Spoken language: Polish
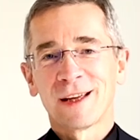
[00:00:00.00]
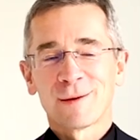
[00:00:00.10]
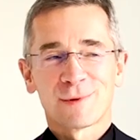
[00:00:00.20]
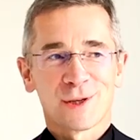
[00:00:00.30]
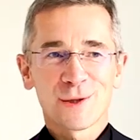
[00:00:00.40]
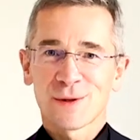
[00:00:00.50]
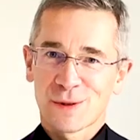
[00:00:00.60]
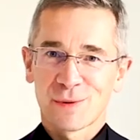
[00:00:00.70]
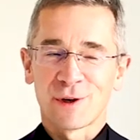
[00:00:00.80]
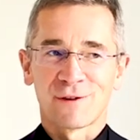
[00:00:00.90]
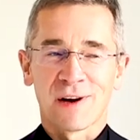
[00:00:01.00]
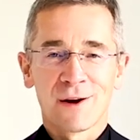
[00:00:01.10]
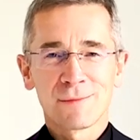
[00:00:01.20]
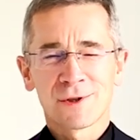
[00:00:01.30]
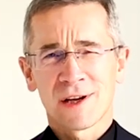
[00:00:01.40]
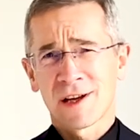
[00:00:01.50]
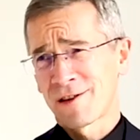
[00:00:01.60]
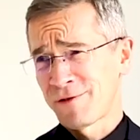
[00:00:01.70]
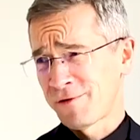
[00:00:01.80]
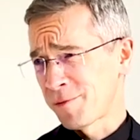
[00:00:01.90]
przez co zasugerowałem, że
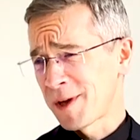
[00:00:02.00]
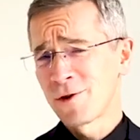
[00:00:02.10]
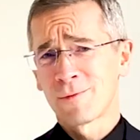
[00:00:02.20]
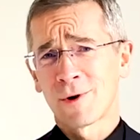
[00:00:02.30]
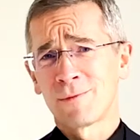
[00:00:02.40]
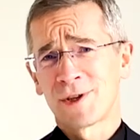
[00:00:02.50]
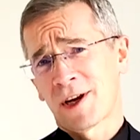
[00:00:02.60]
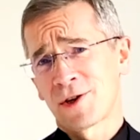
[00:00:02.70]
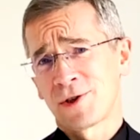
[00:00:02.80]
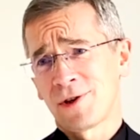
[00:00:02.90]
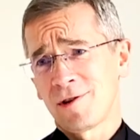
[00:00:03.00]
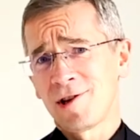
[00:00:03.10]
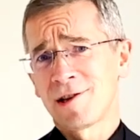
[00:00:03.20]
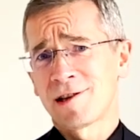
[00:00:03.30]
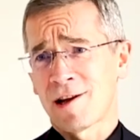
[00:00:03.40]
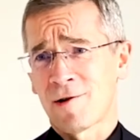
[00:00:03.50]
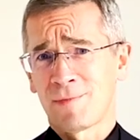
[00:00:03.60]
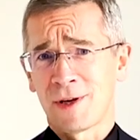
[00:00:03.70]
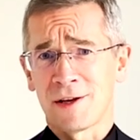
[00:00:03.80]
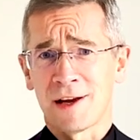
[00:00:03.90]
w obiegu mogą być jakieś inne
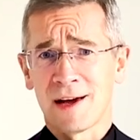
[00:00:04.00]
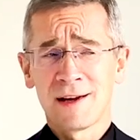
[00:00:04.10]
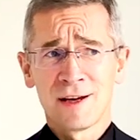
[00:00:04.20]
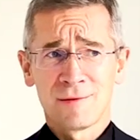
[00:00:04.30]
opinie,